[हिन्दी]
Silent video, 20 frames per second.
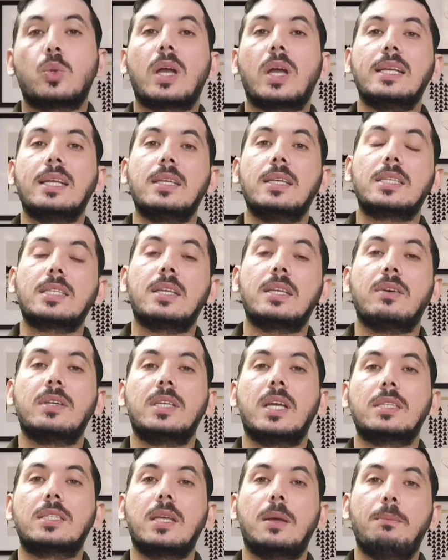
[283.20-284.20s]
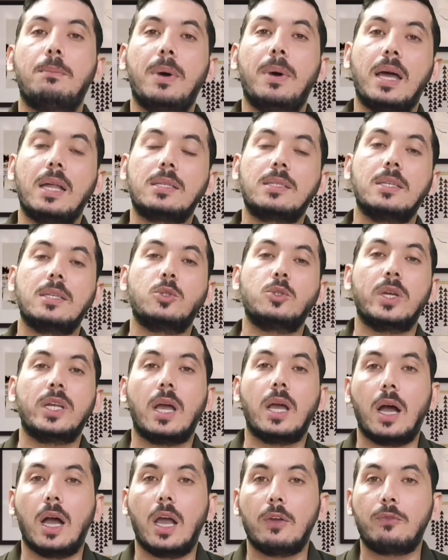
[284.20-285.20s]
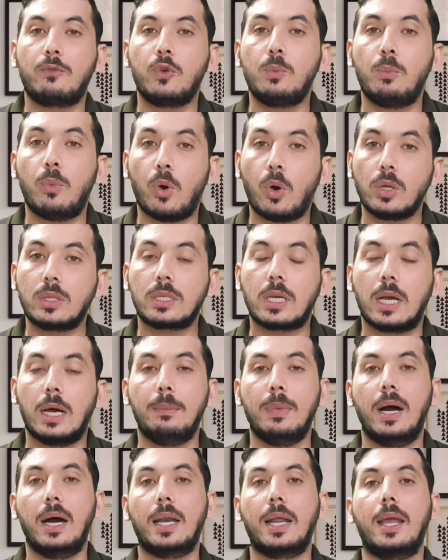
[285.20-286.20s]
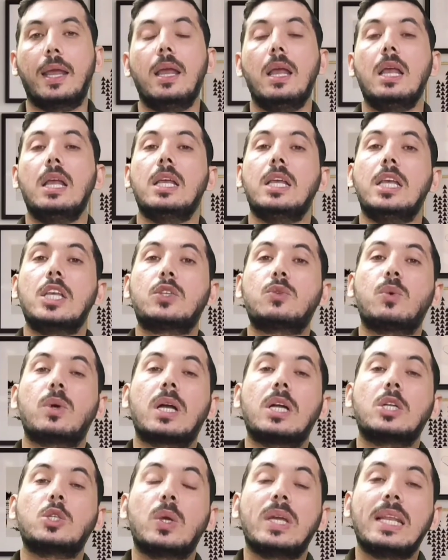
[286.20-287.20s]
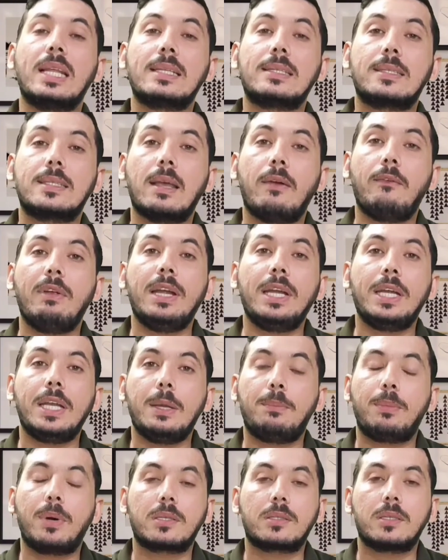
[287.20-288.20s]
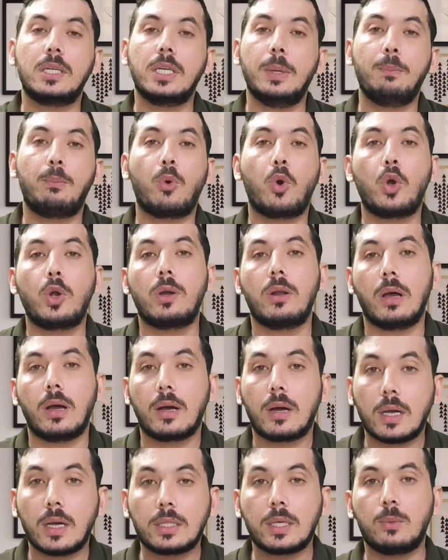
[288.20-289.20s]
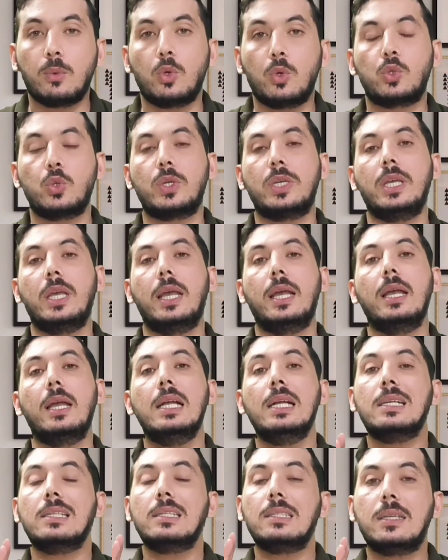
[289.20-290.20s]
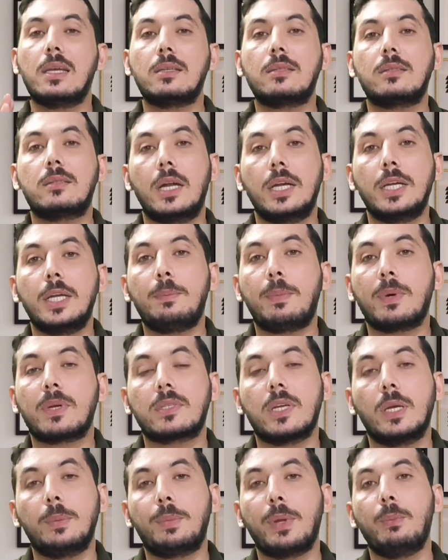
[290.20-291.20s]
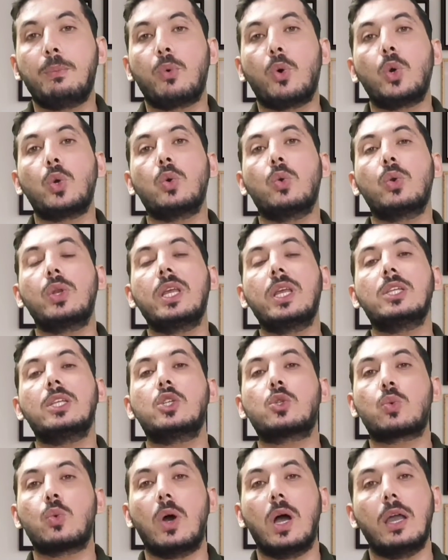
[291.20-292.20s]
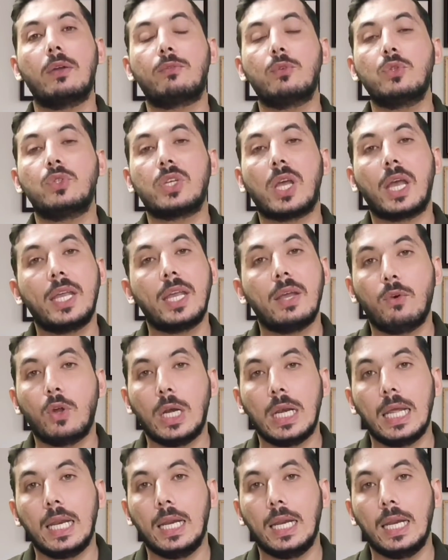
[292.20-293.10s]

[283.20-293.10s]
तो गाइज इसकी वजह से बाहर से जो है ना आईफोन बहुत कम आ रहे हैं इस वक्त जो है ना 70 परसेंट इम्पोर्ट ख़त्म हो चुकी है जस्ट थर्टी परसेंट पर इम्पोर्ट हो रही है जिसको आईफोन चाहिए वो ले